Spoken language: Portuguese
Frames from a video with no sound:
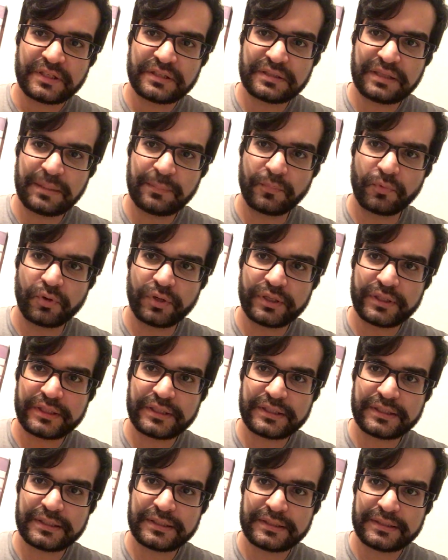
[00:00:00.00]
da
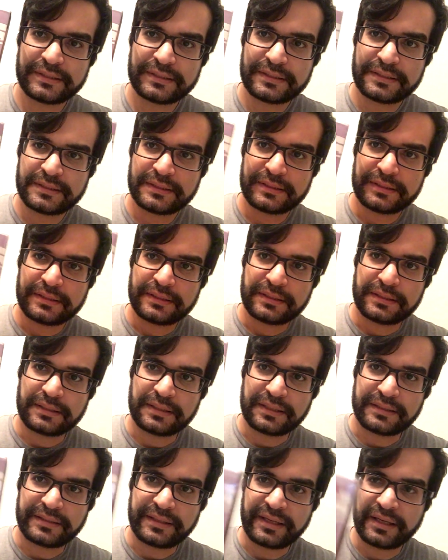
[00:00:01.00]
Mônica
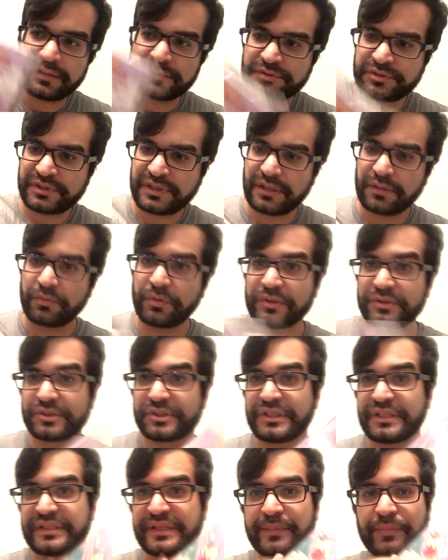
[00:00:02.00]
na Terra dos Dragões. Eu
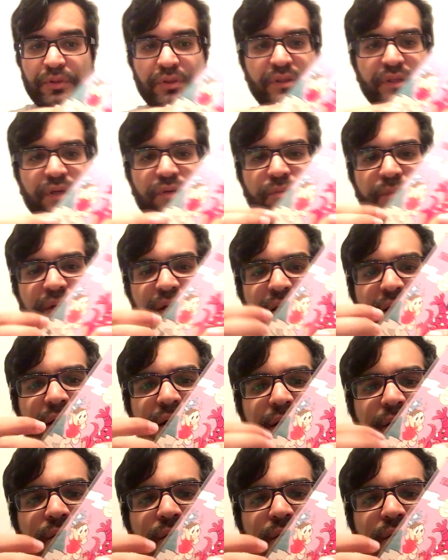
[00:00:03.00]
já até botei uma,